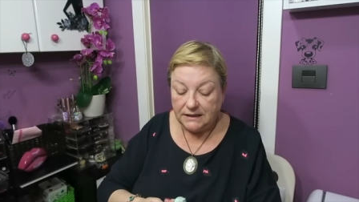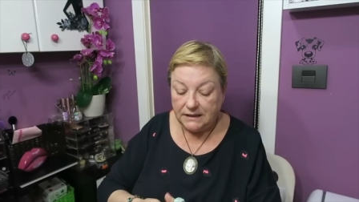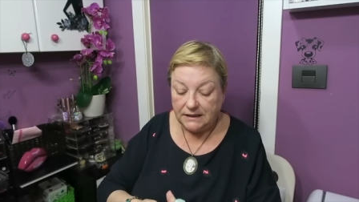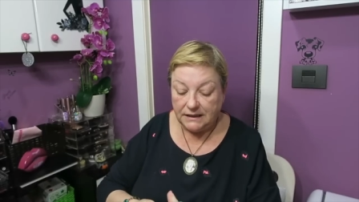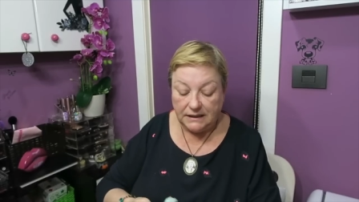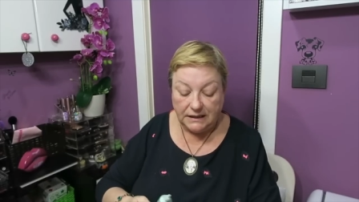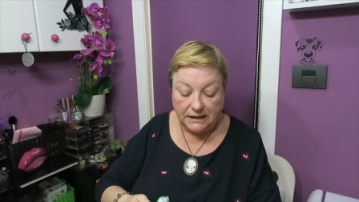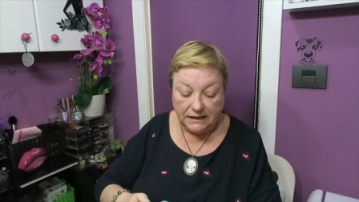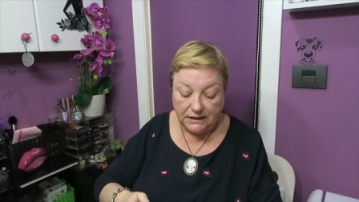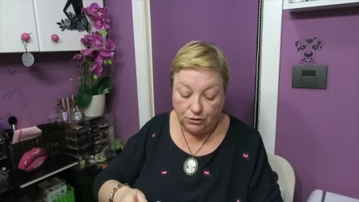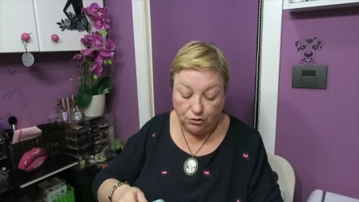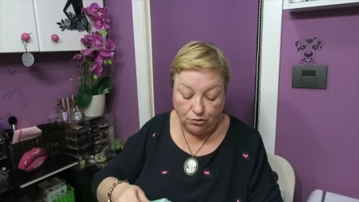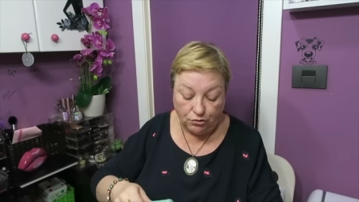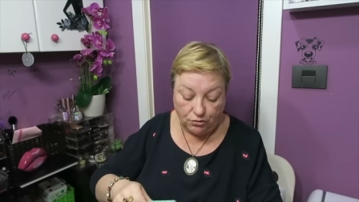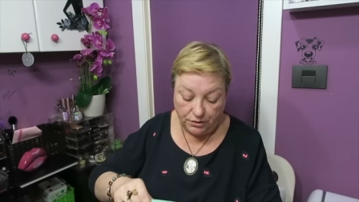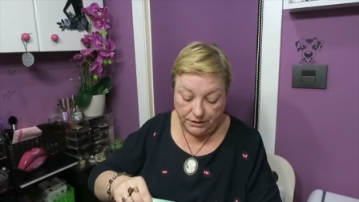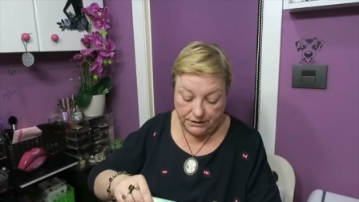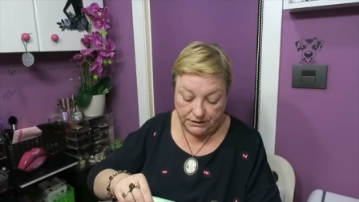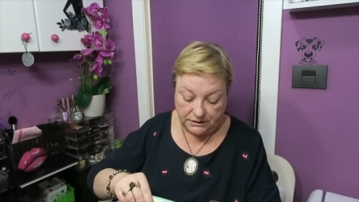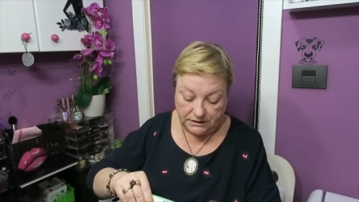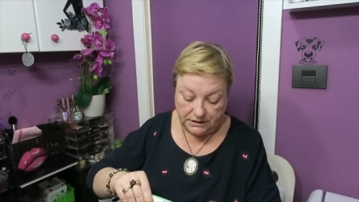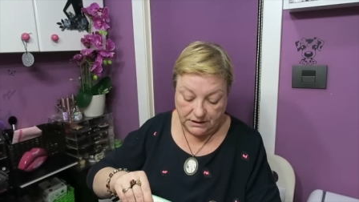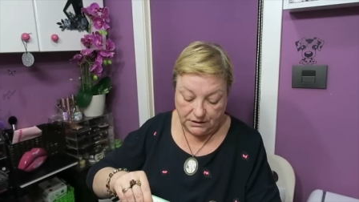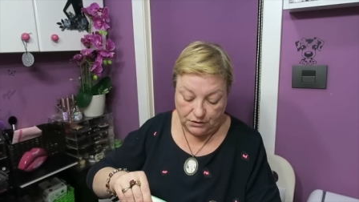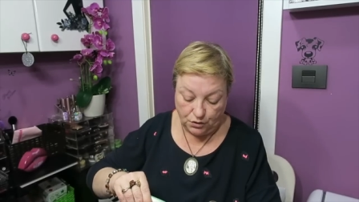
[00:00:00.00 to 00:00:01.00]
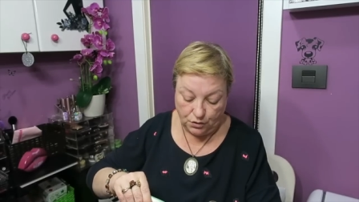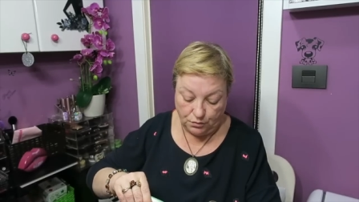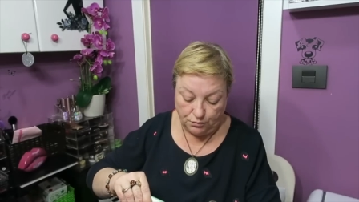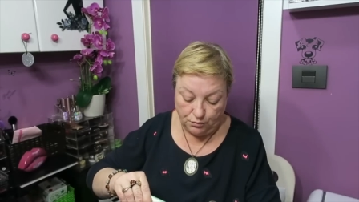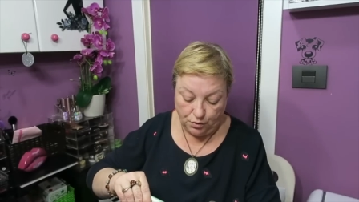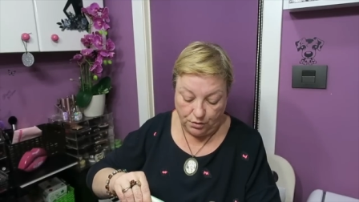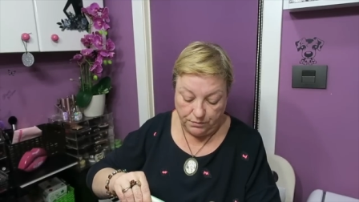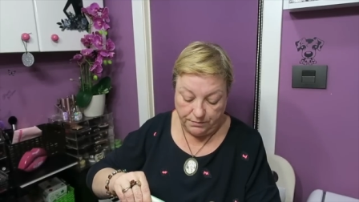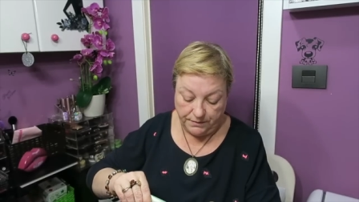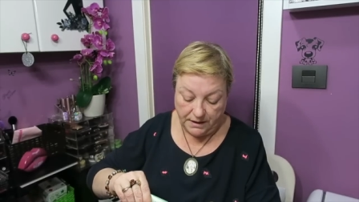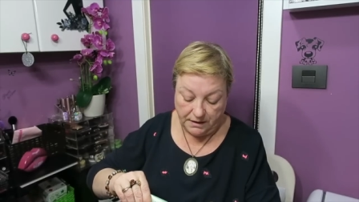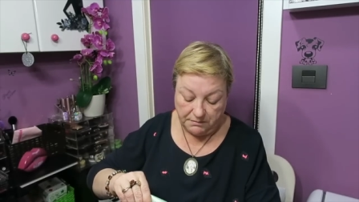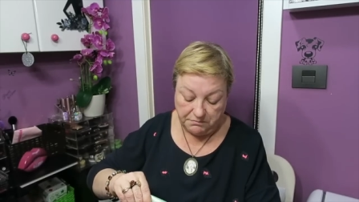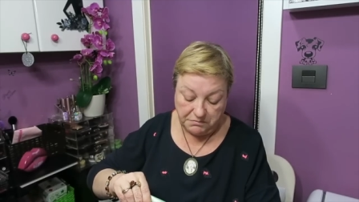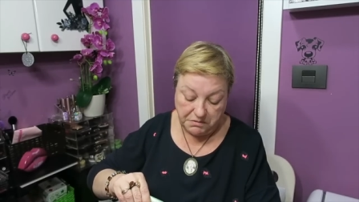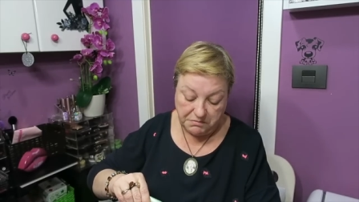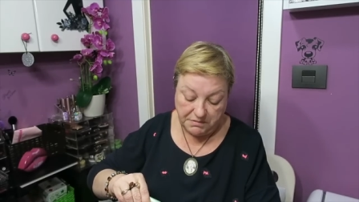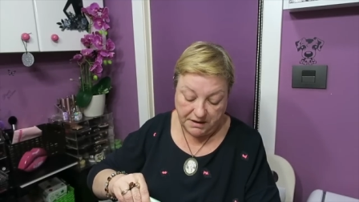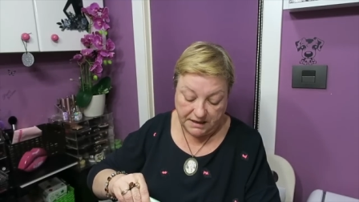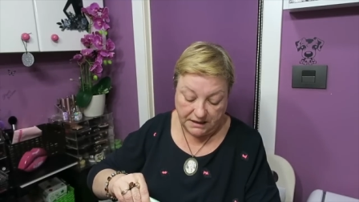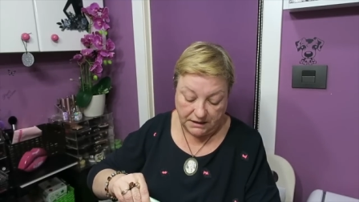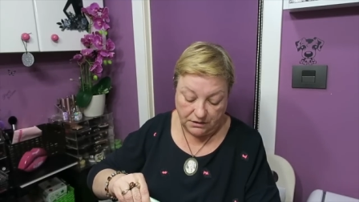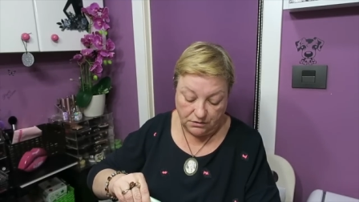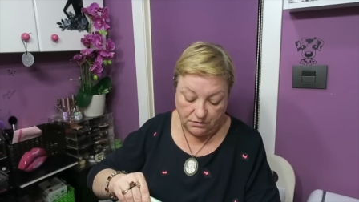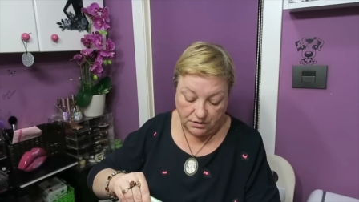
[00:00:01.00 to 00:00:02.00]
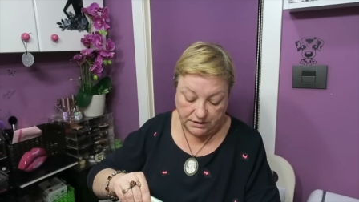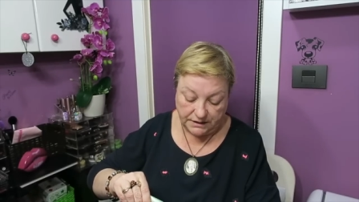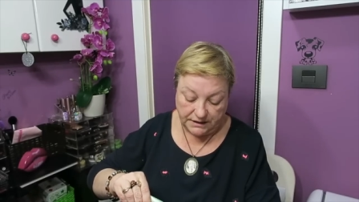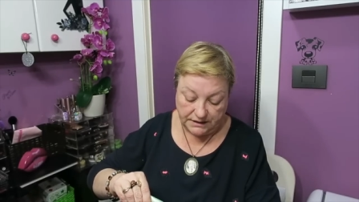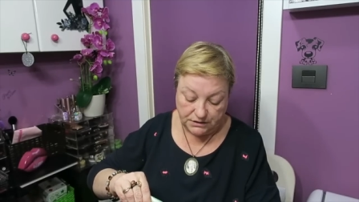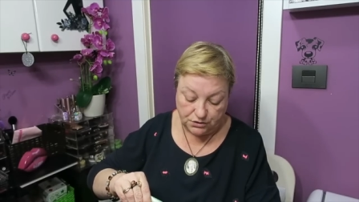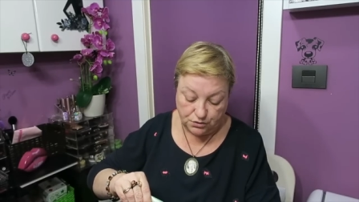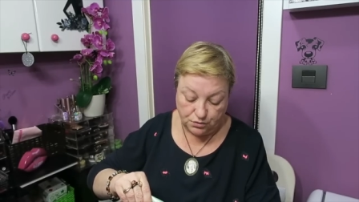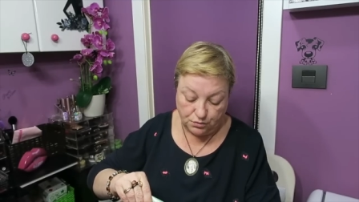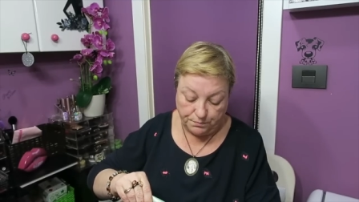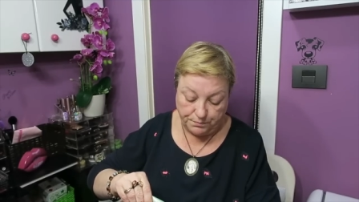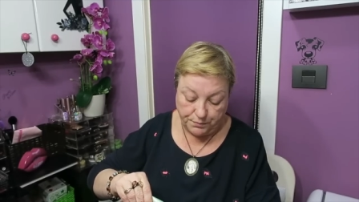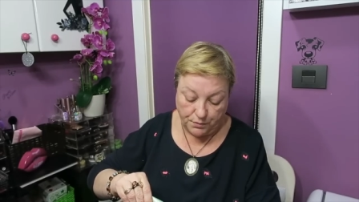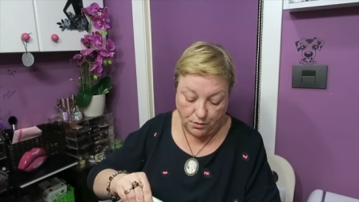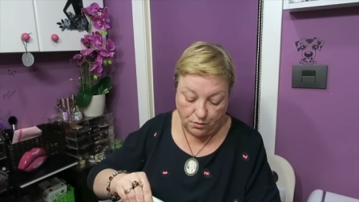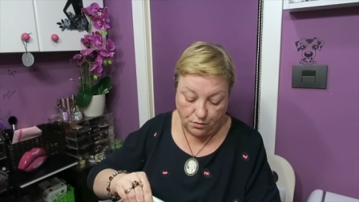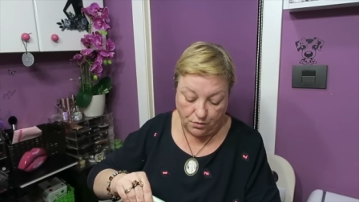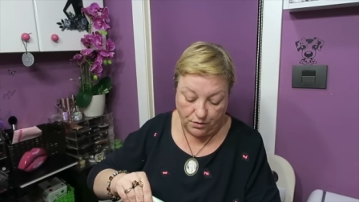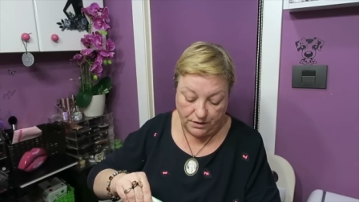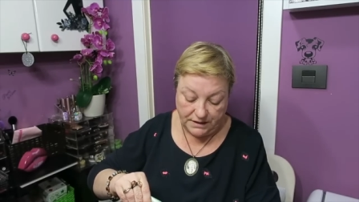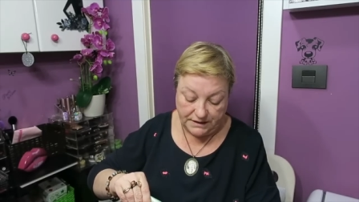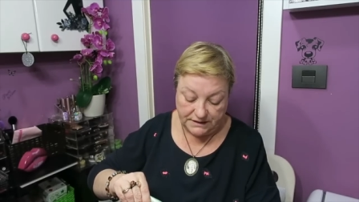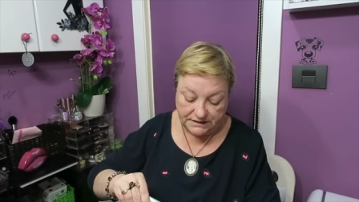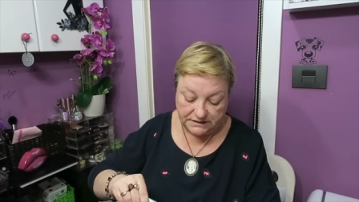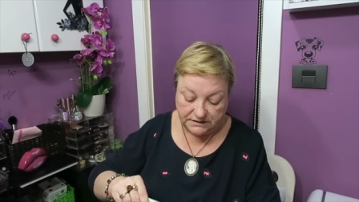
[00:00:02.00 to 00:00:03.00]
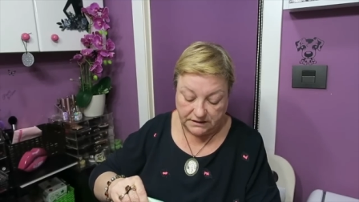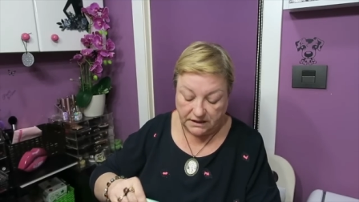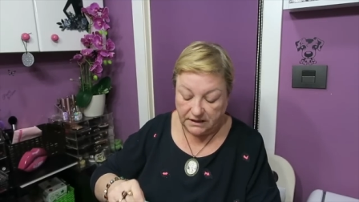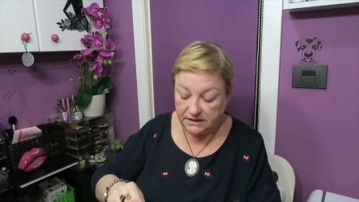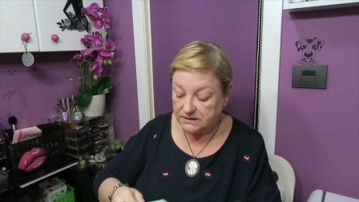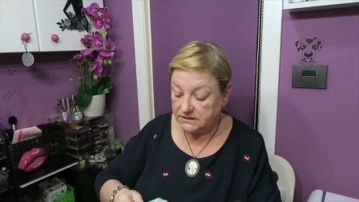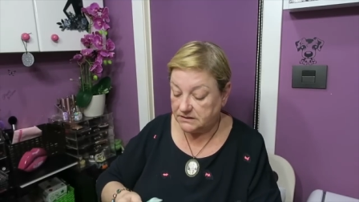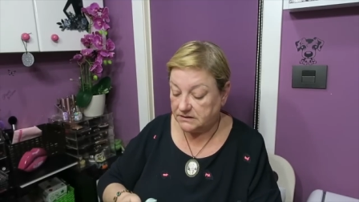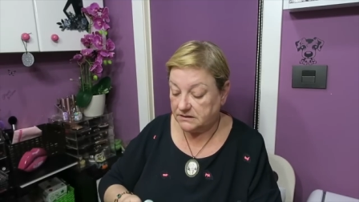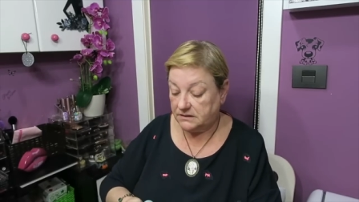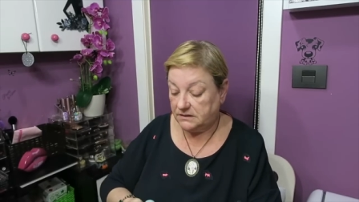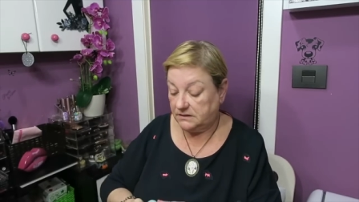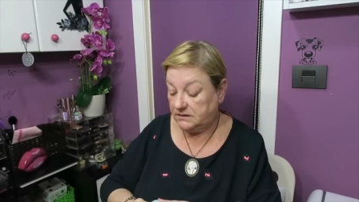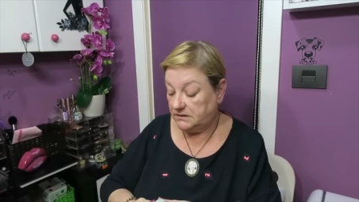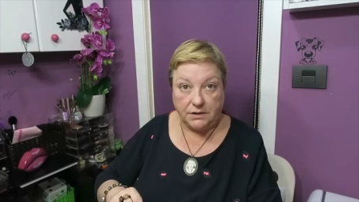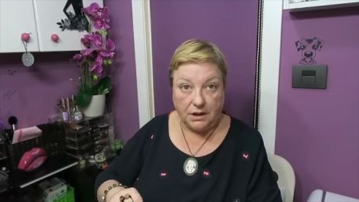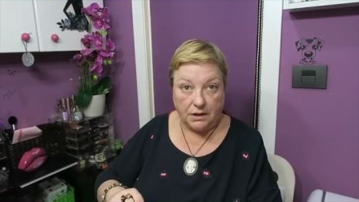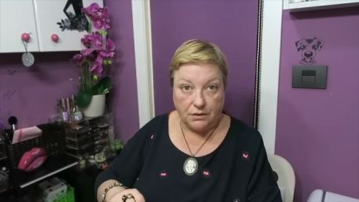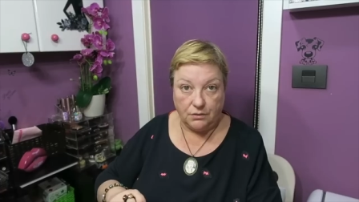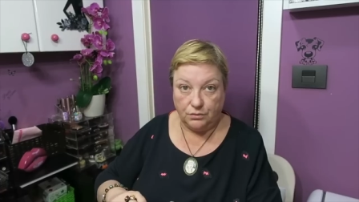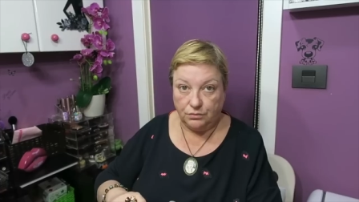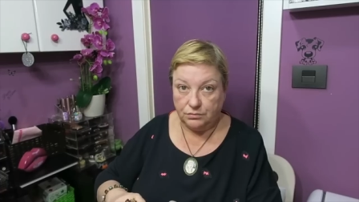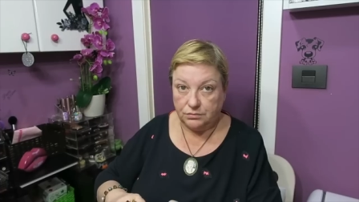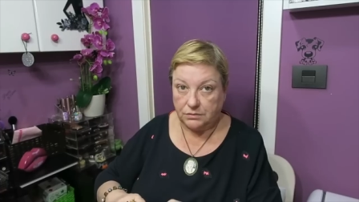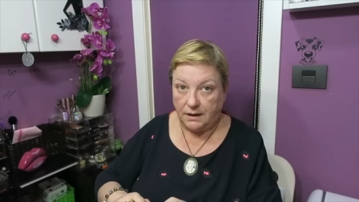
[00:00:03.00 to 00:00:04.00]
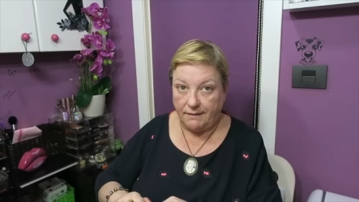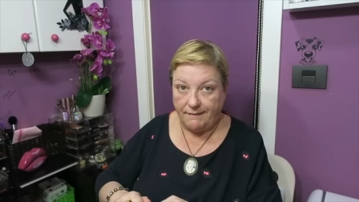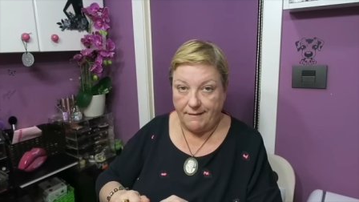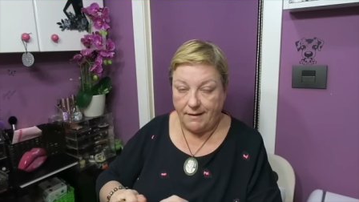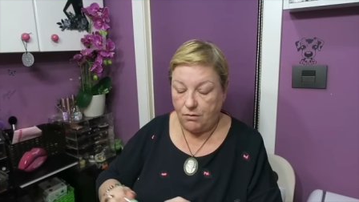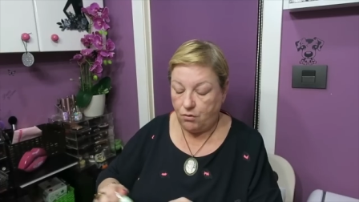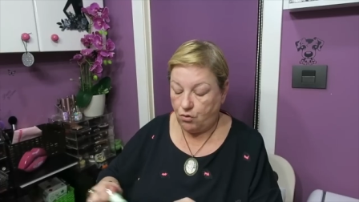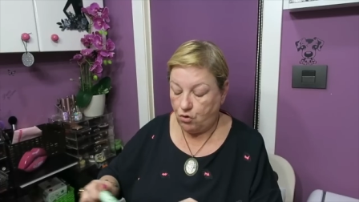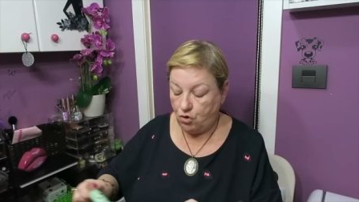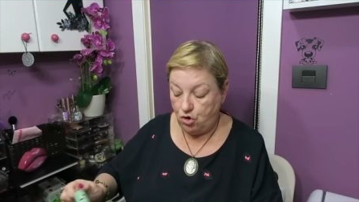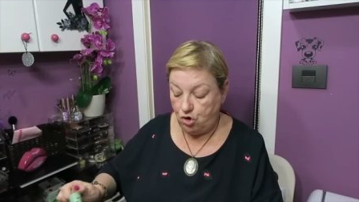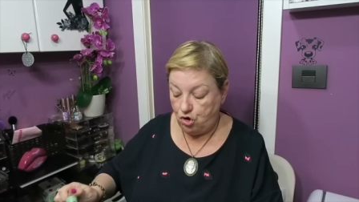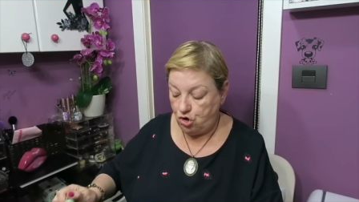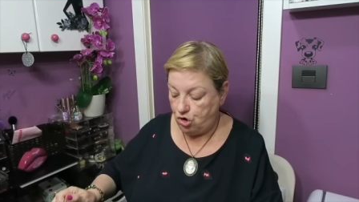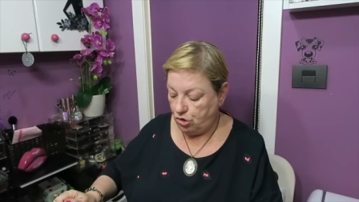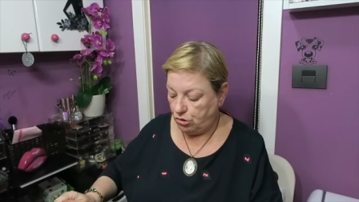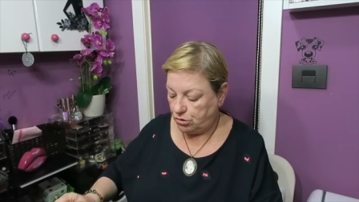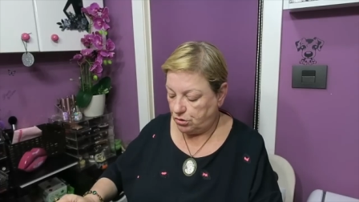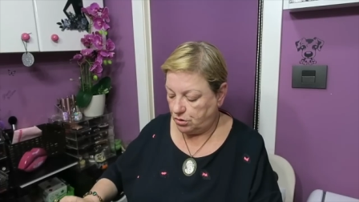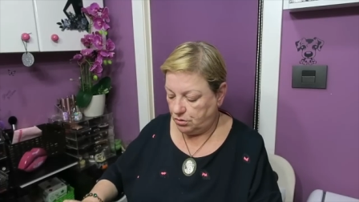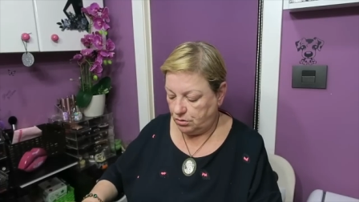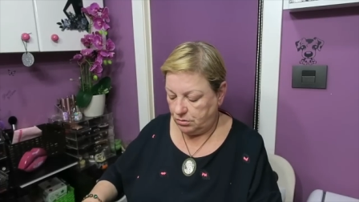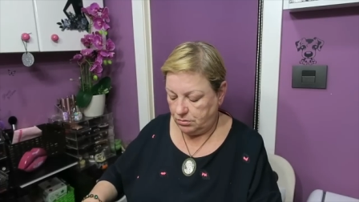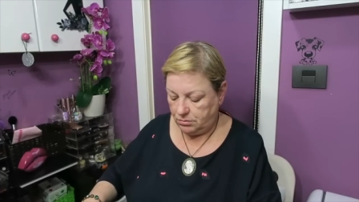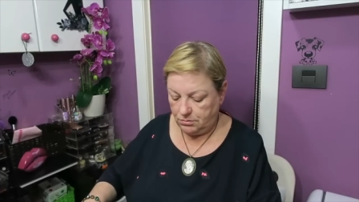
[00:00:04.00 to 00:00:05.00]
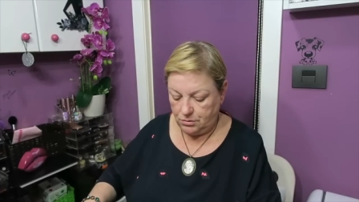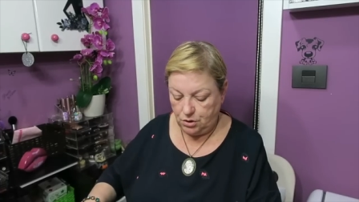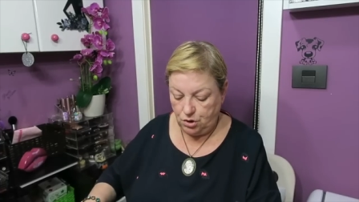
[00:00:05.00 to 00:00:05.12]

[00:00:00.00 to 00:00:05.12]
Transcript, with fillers: y no entiendo muy bien, me imagino que es un poco el estrés, eh, tengo un trabajo loco,